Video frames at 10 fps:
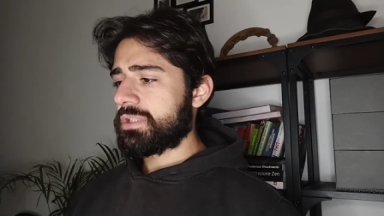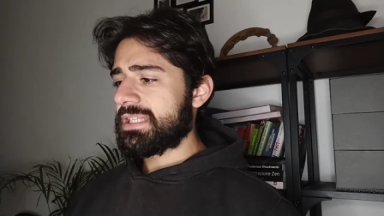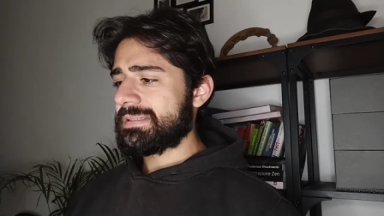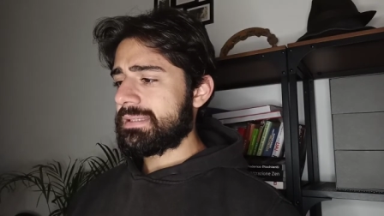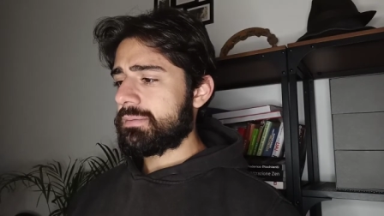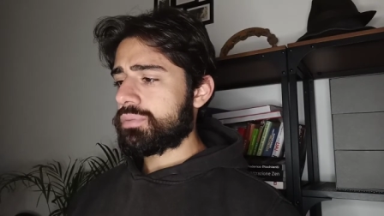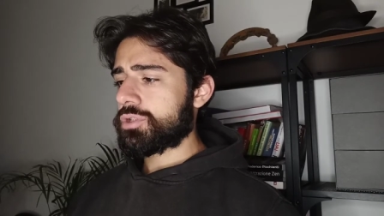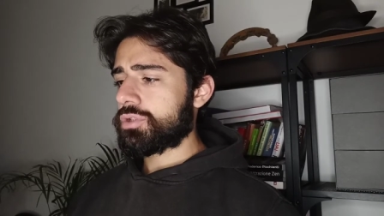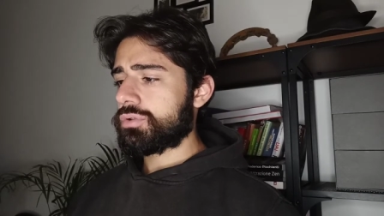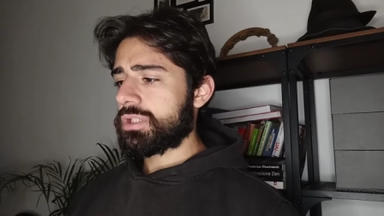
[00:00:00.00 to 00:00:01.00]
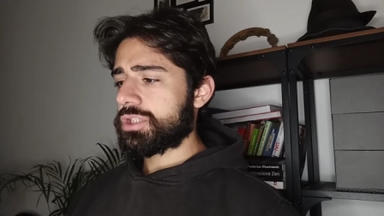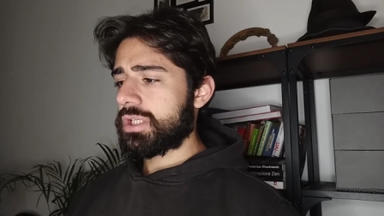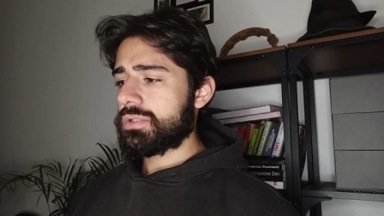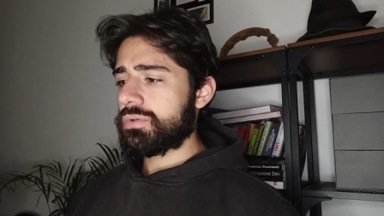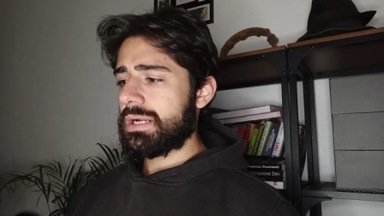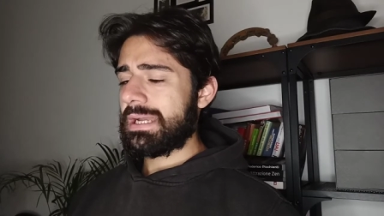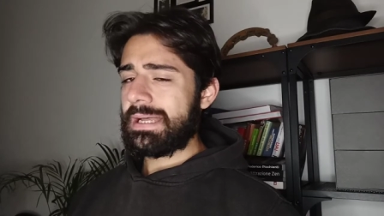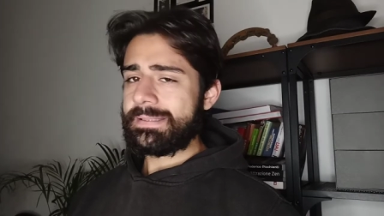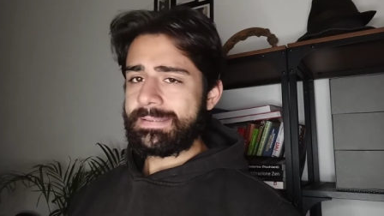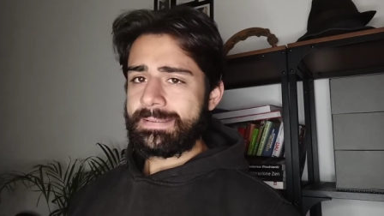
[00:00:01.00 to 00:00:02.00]
di essere in procinto di lasciare la sua
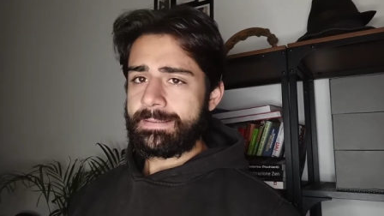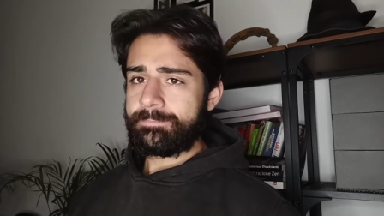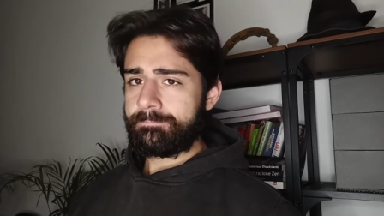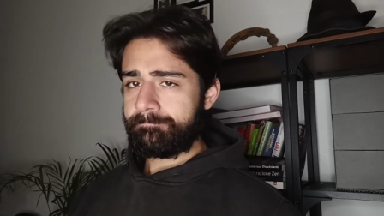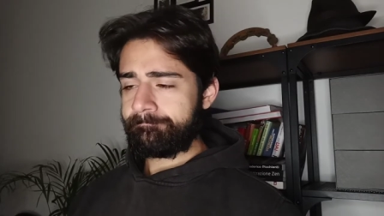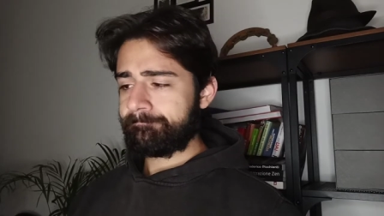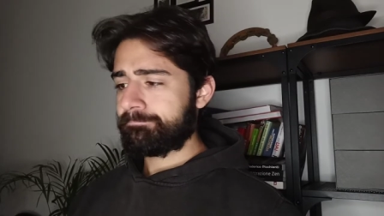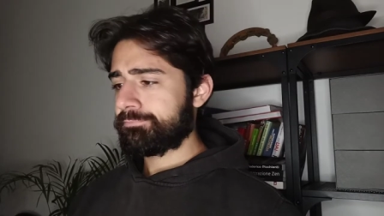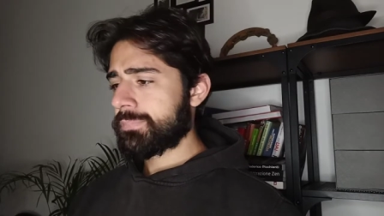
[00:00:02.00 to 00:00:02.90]
ragazza. Mm.